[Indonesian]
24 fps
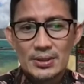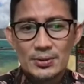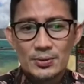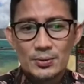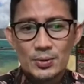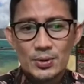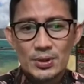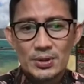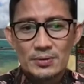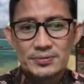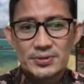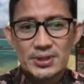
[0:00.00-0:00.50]

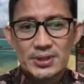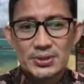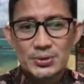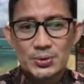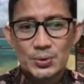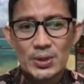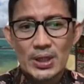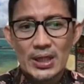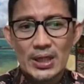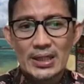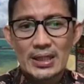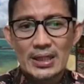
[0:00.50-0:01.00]
Universitas
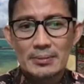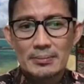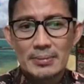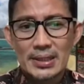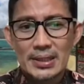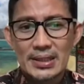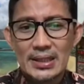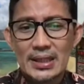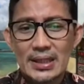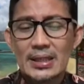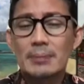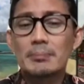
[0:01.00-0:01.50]
Gunadarma
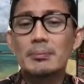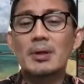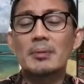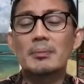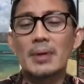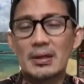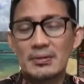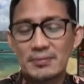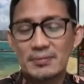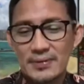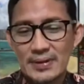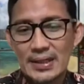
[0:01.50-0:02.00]
ini akan
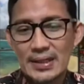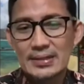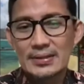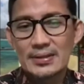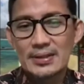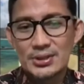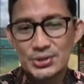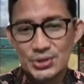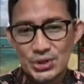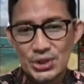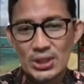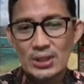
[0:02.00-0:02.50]
bermanfaat.
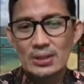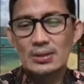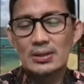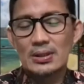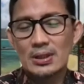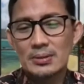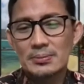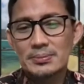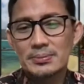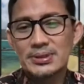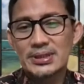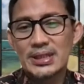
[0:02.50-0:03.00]
Insya
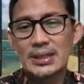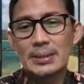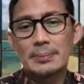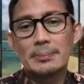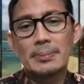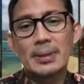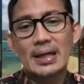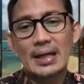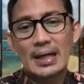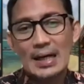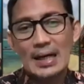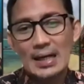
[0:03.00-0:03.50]
Allah menjadi
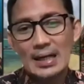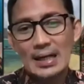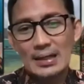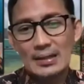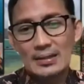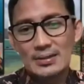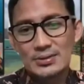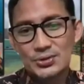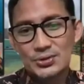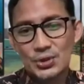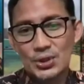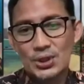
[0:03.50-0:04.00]
bekal
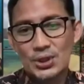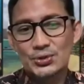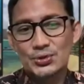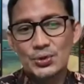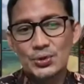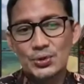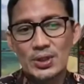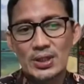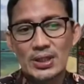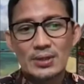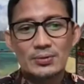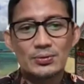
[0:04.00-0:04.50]

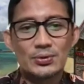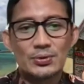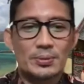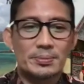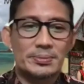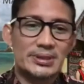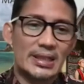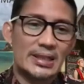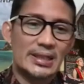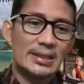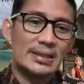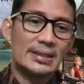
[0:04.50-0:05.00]
saudara-saudara untuk
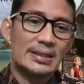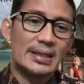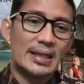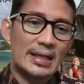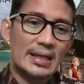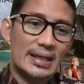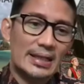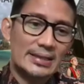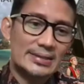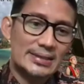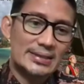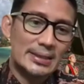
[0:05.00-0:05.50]
menjadi
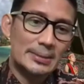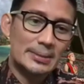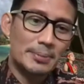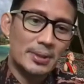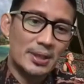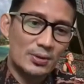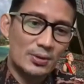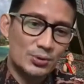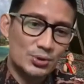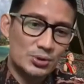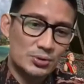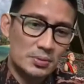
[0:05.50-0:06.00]
generasi
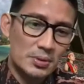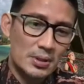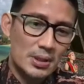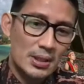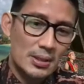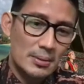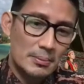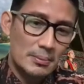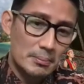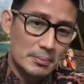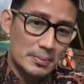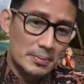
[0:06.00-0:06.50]
penerus
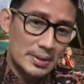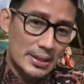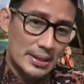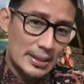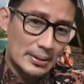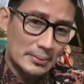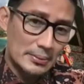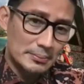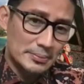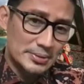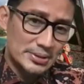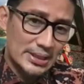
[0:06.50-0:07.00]

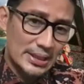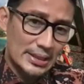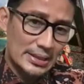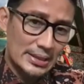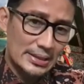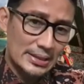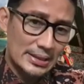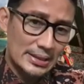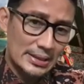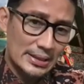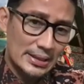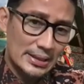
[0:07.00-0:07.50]
dan
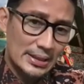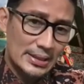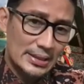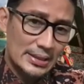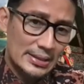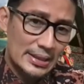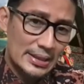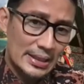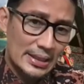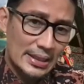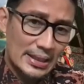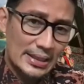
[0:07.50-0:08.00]
menjadi
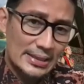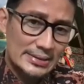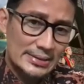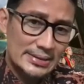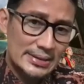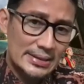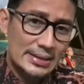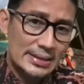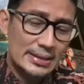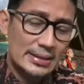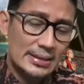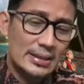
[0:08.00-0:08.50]

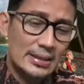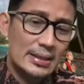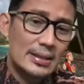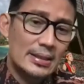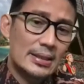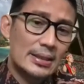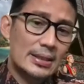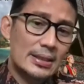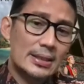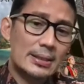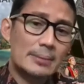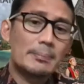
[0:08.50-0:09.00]
generasi
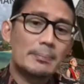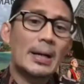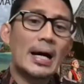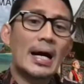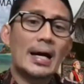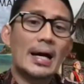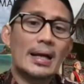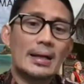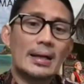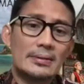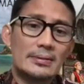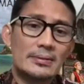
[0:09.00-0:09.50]

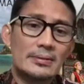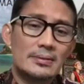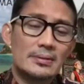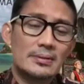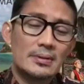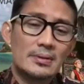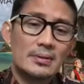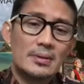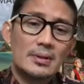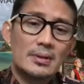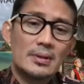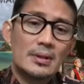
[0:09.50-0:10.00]
rebahan
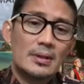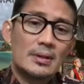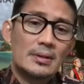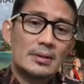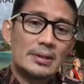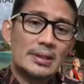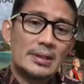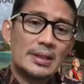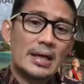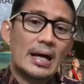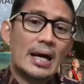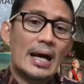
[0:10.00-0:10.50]

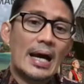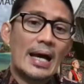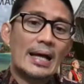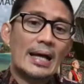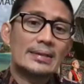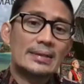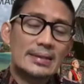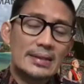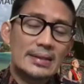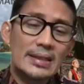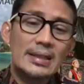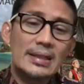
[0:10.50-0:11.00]
yang
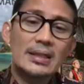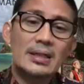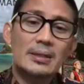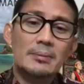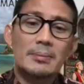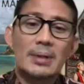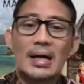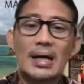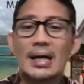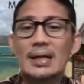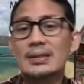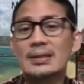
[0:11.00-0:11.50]
anti
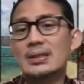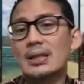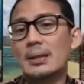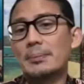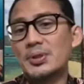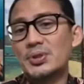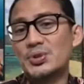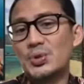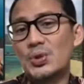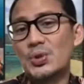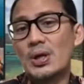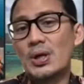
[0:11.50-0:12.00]
rebahan tapi
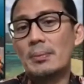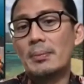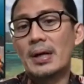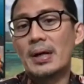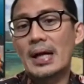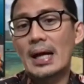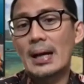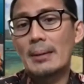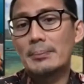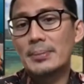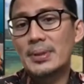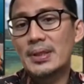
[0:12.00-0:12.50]
juga
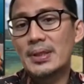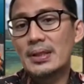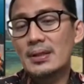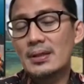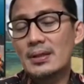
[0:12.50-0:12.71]
mengambil